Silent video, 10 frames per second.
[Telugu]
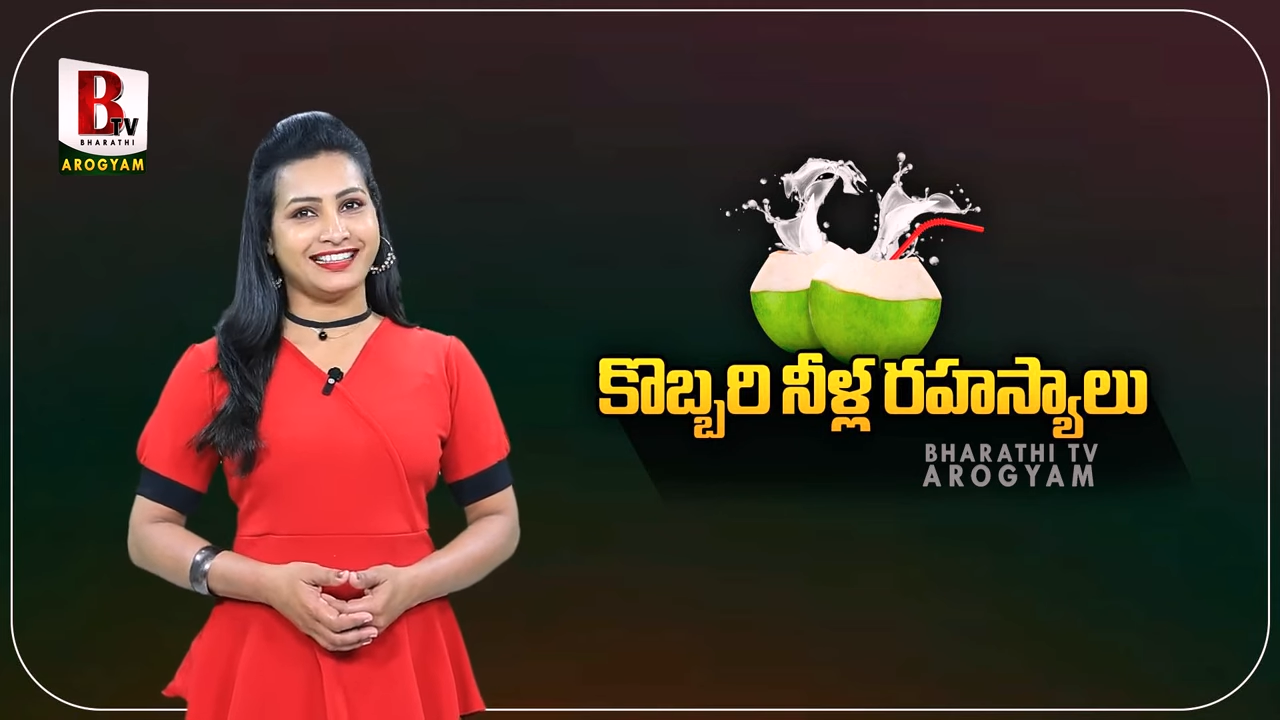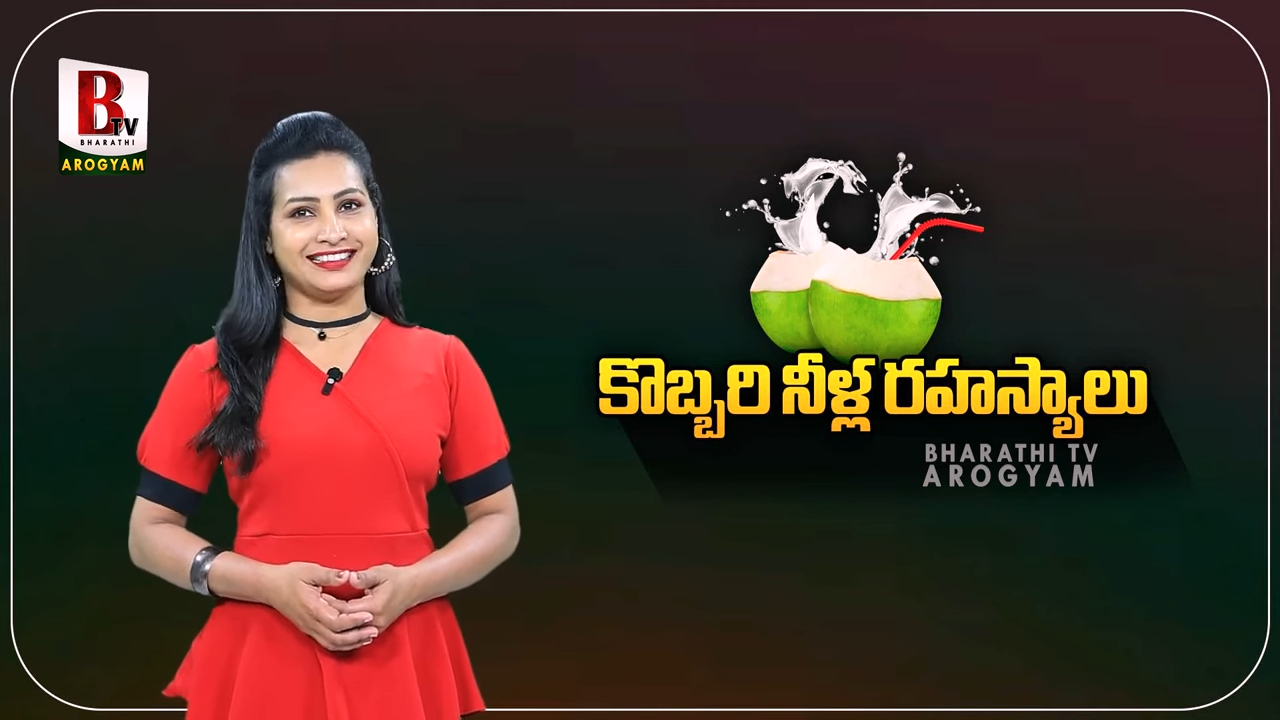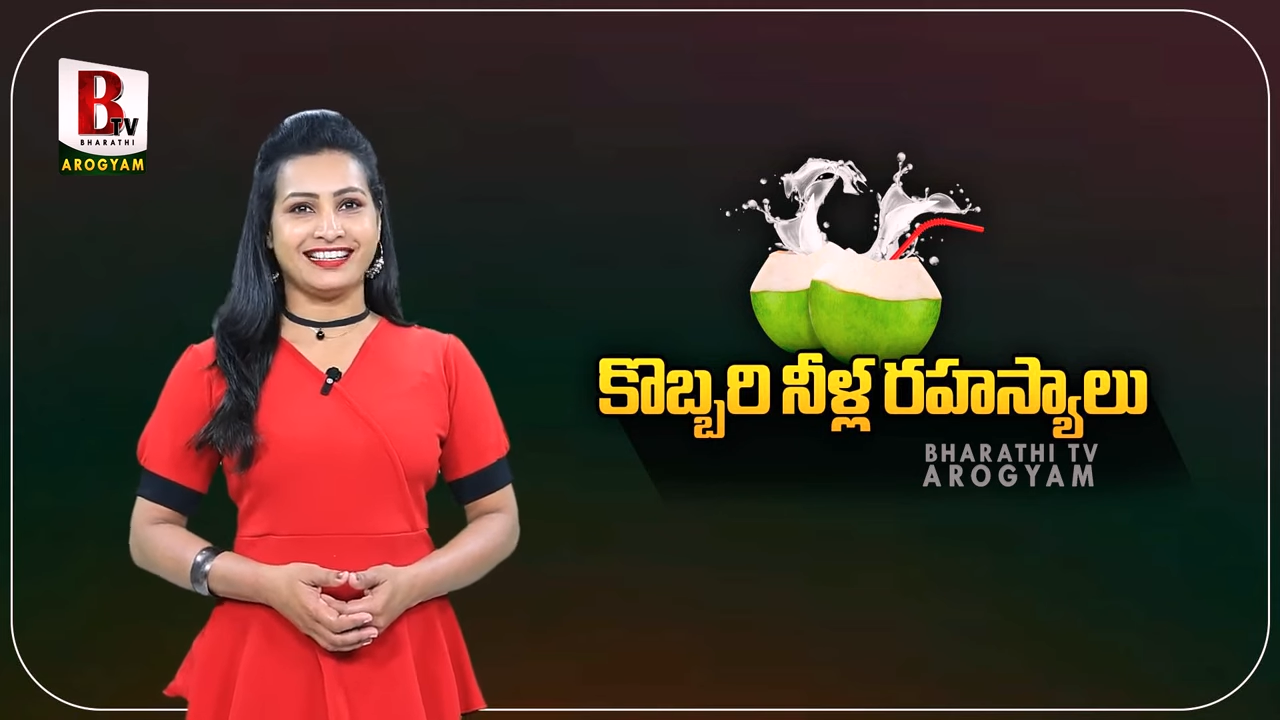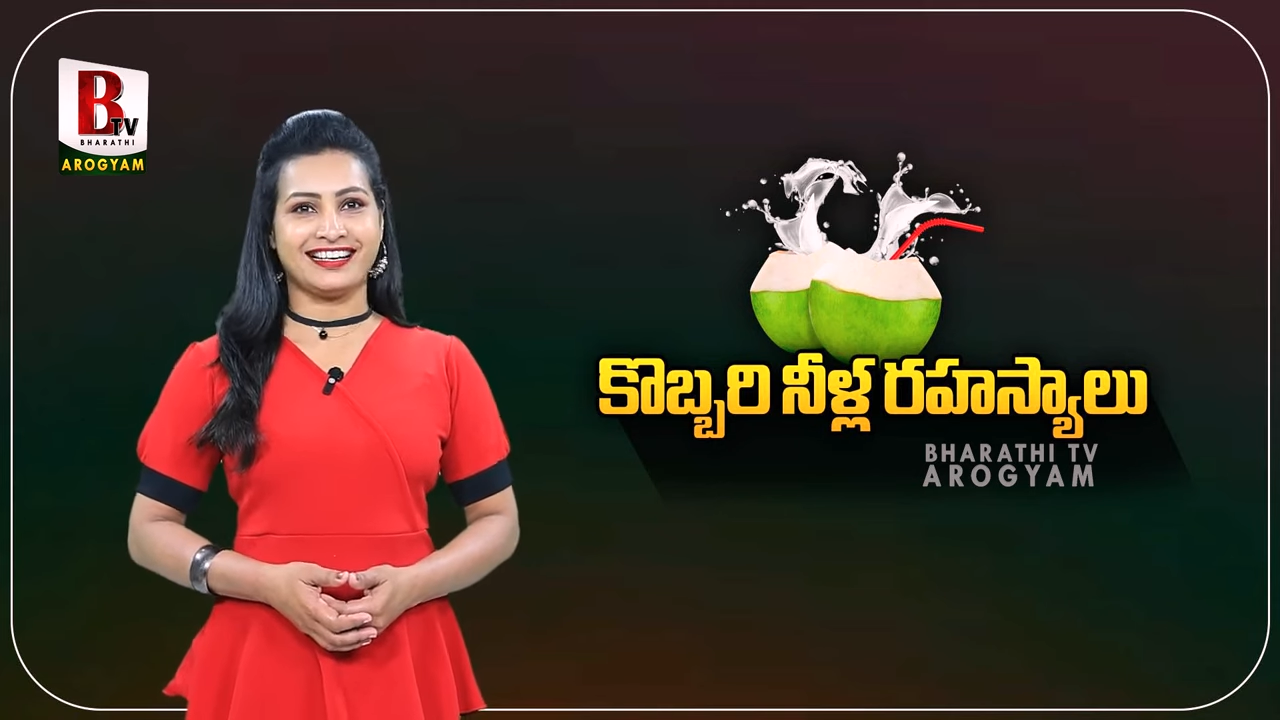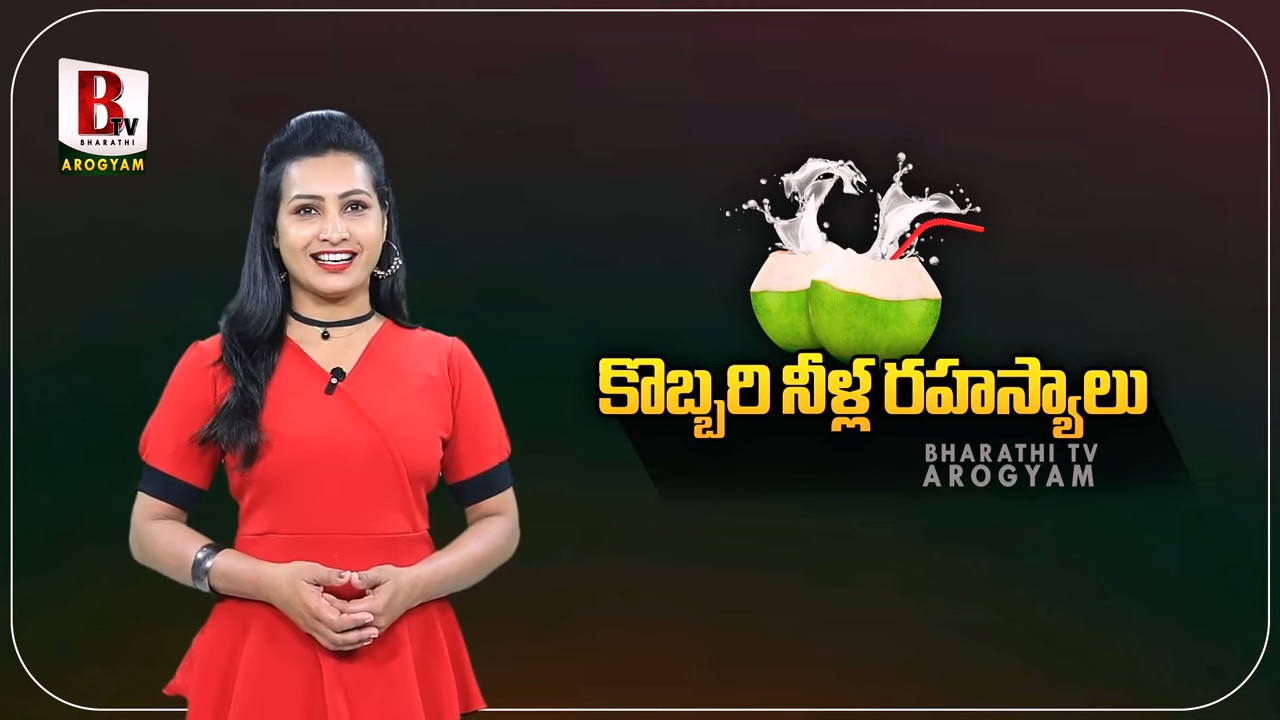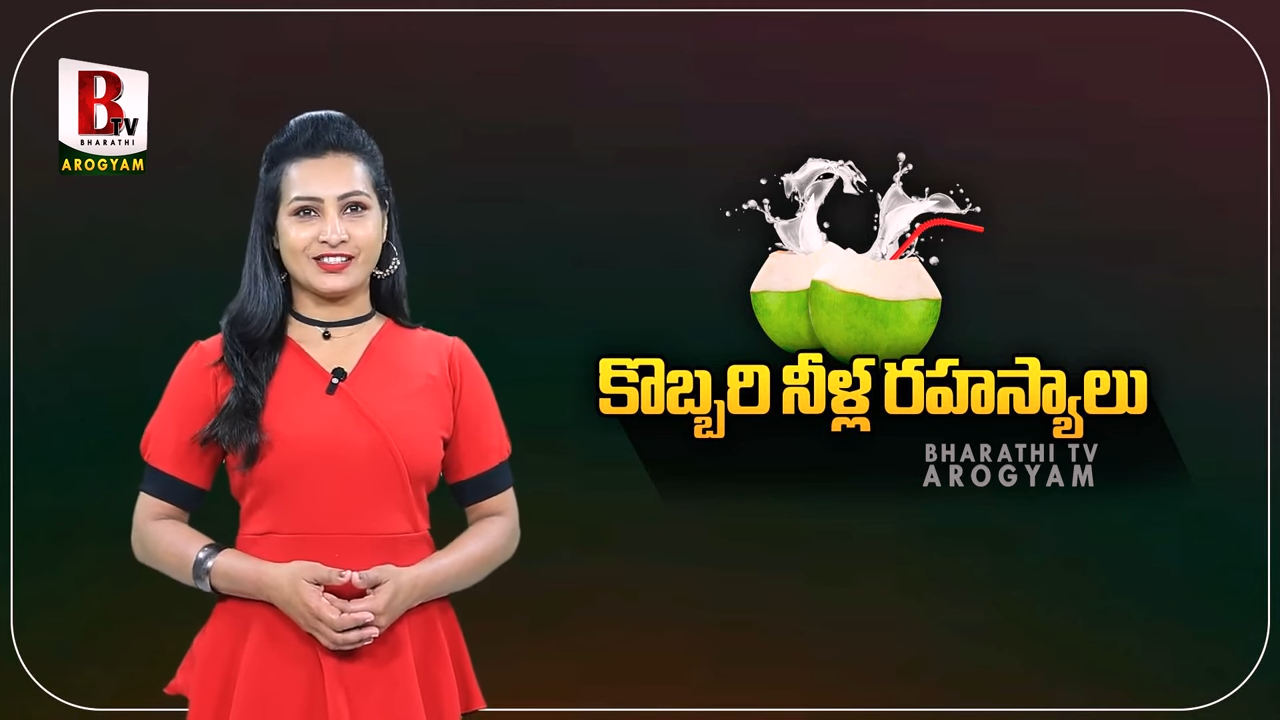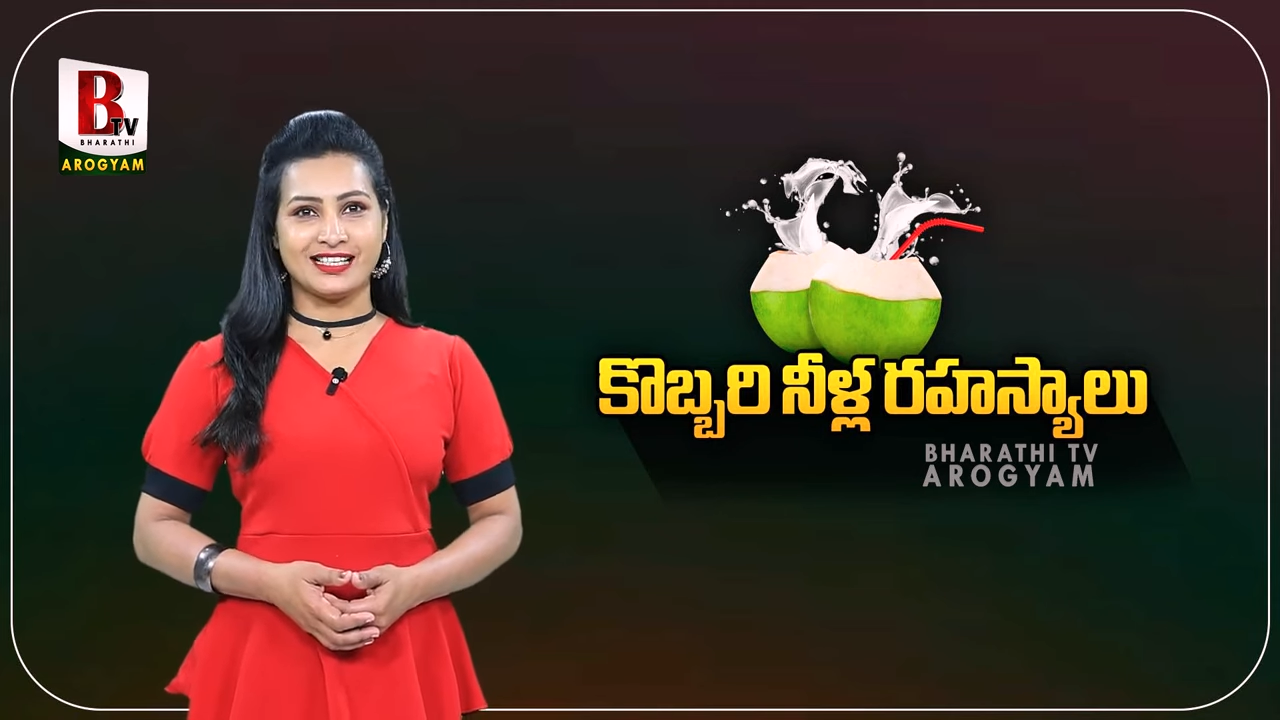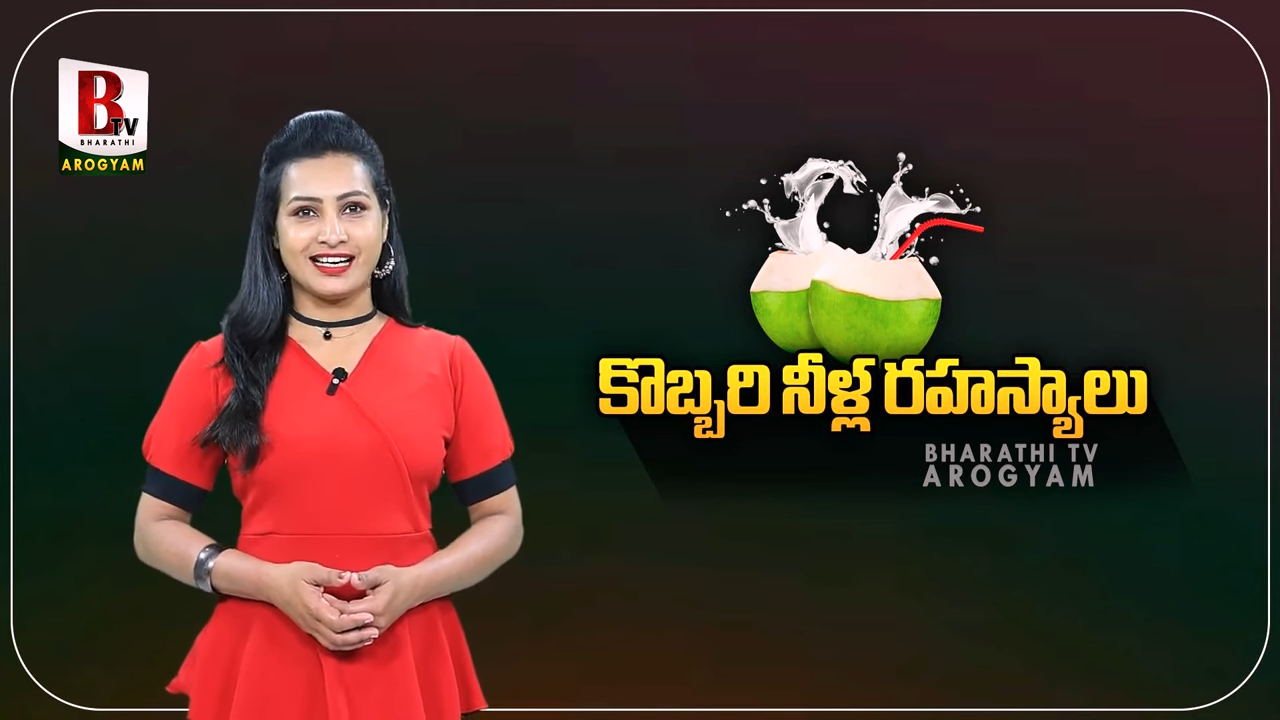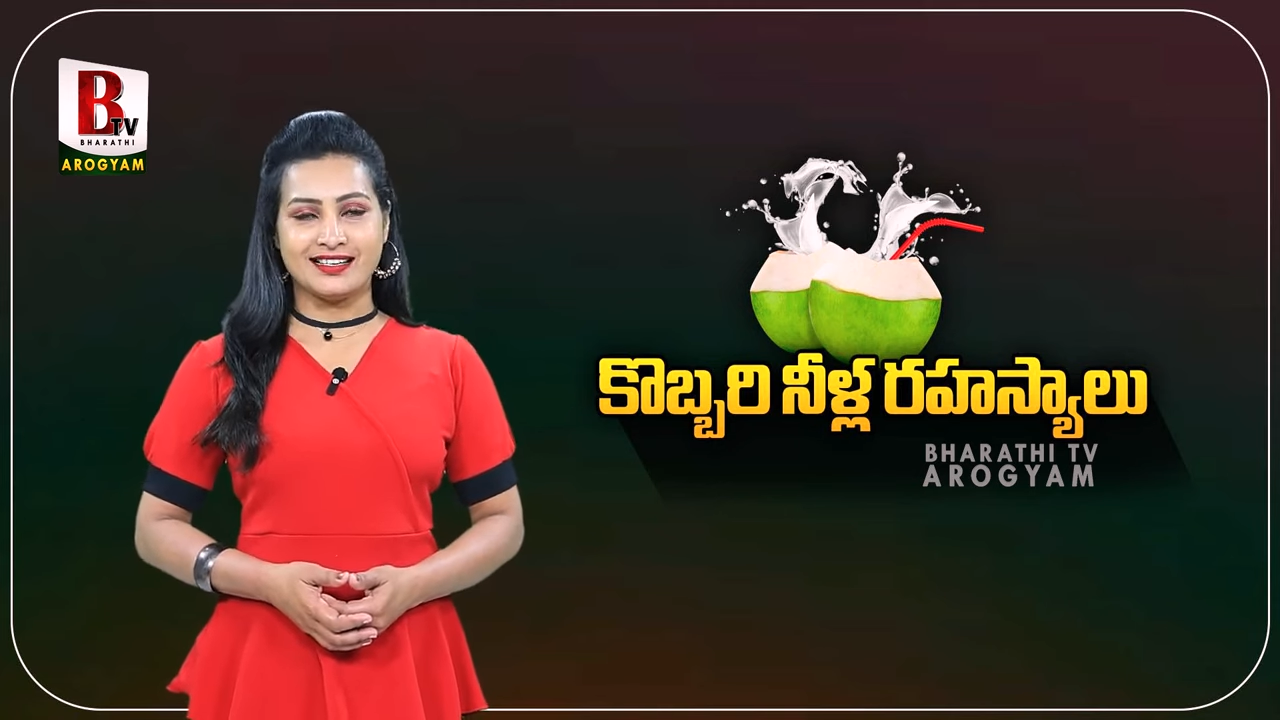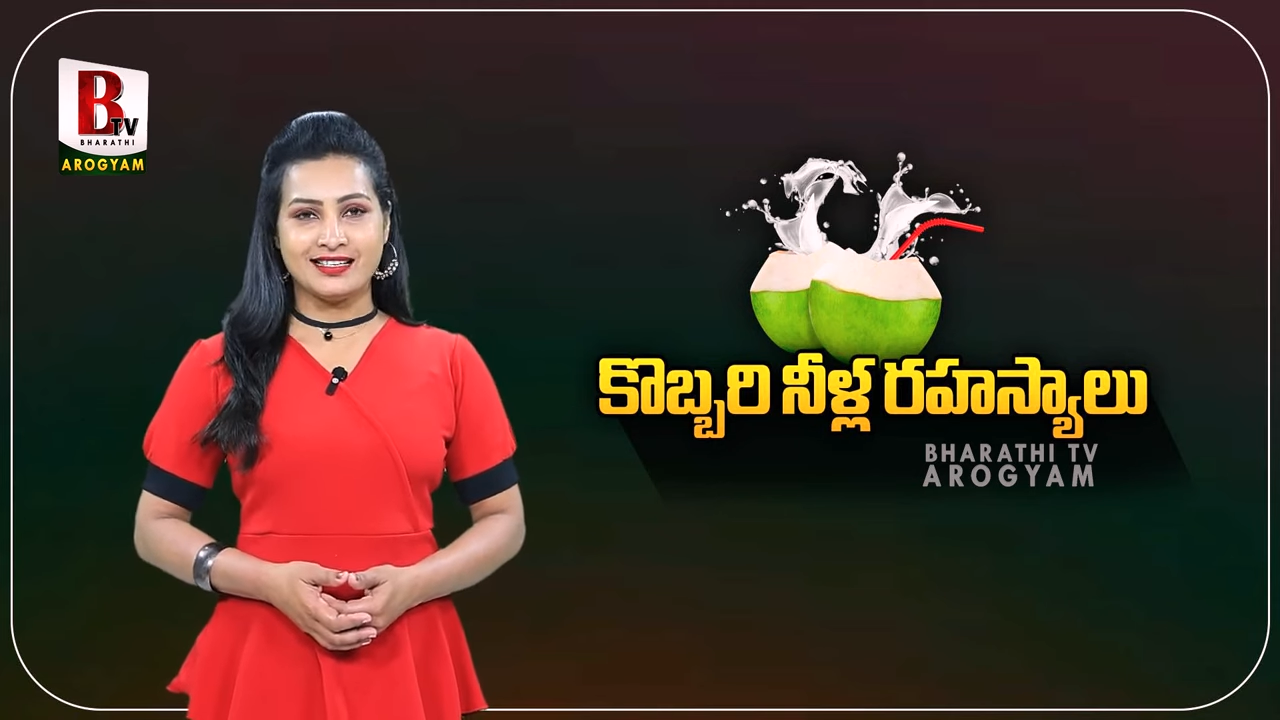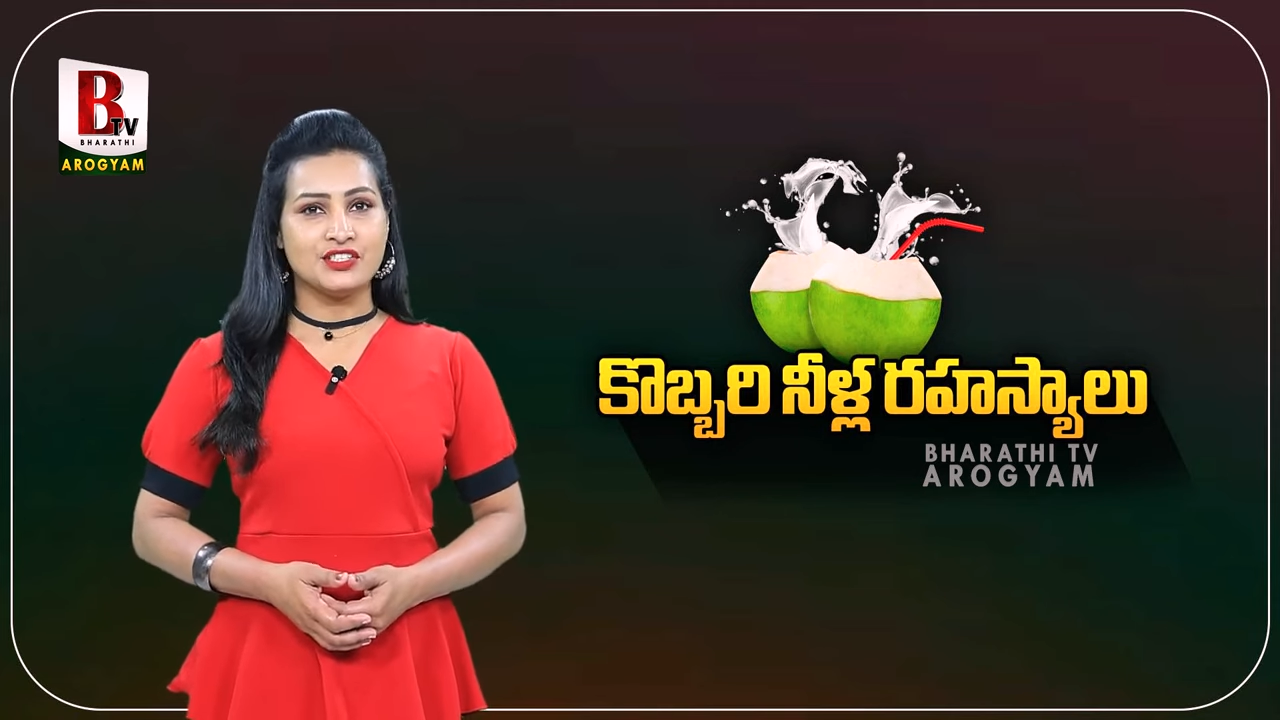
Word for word: అంతేకాకుండా